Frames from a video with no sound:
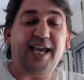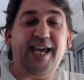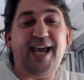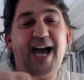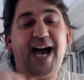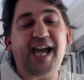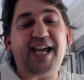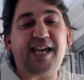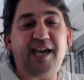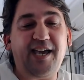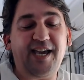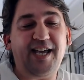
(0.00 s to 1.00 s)
eh, hay,
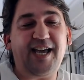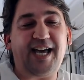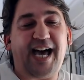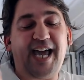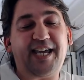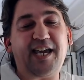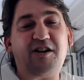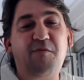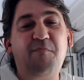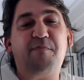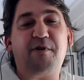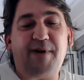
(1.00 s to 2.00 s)
que, hay que
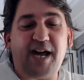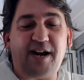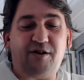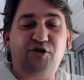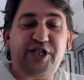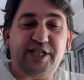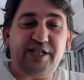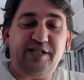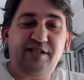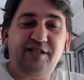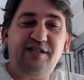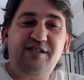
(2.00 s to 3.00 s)
comprobar, oye,